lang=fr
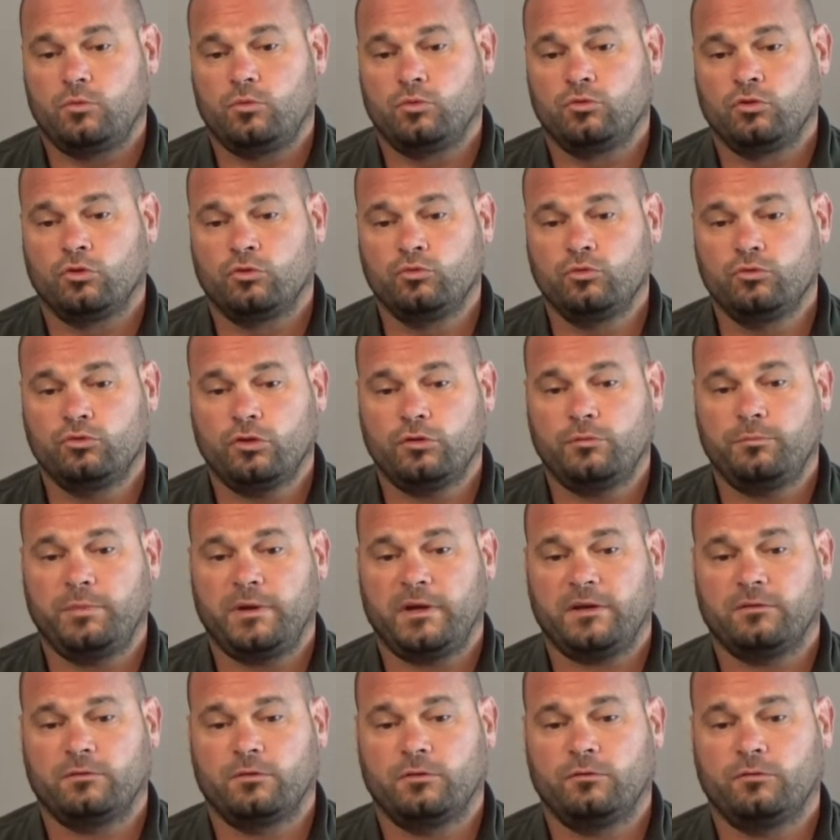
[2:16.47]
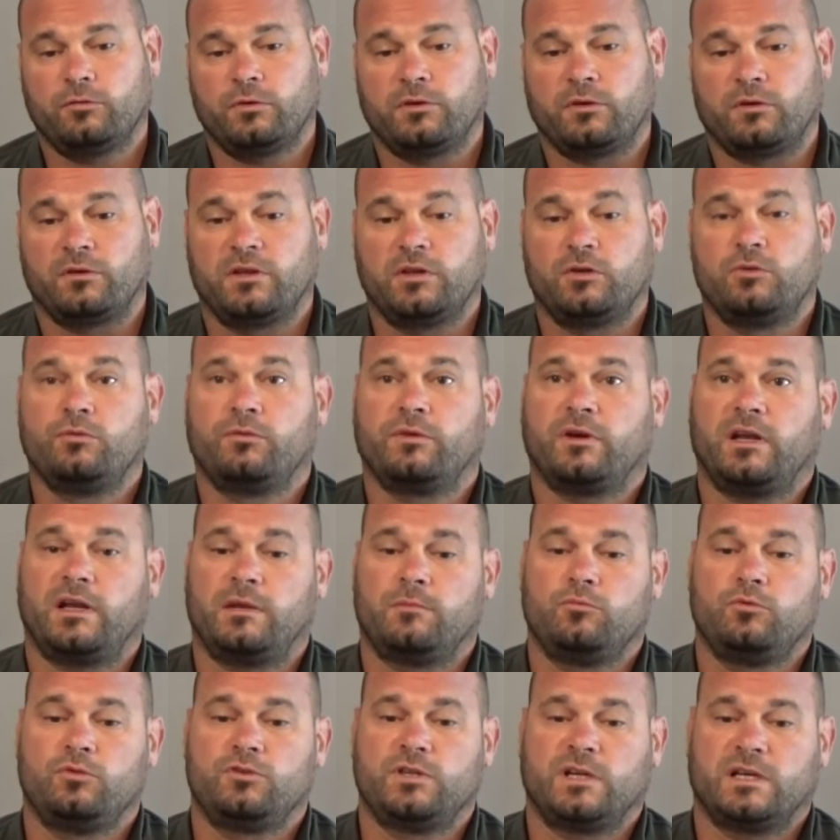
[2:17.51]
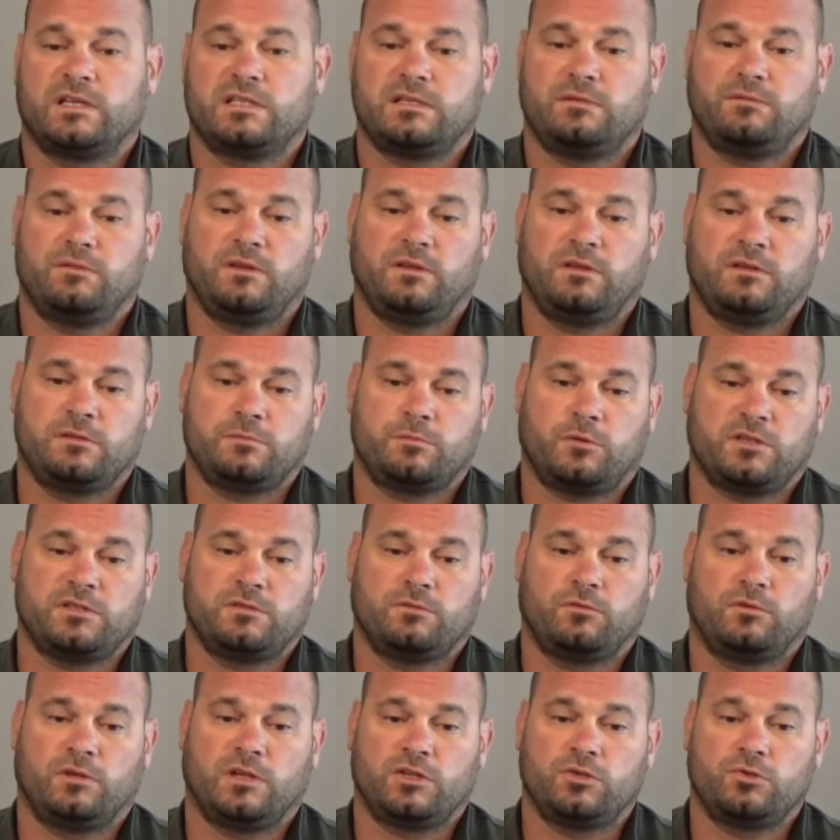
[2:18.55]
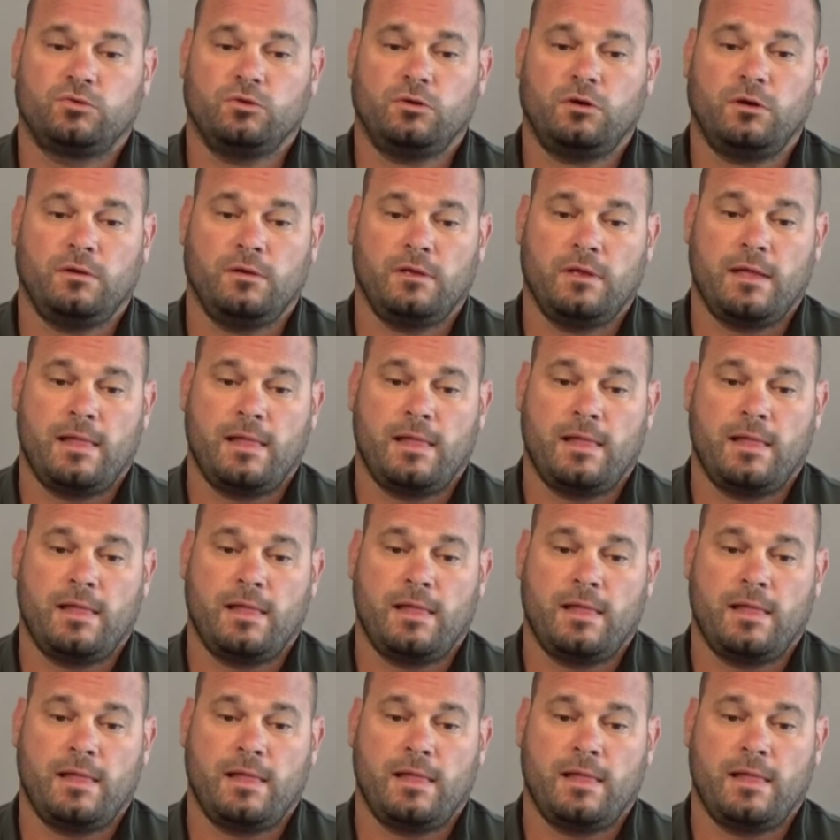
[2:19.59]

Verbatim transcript: ou de toute autre personne souhaitant découvrir la multi-activité sportive de nature.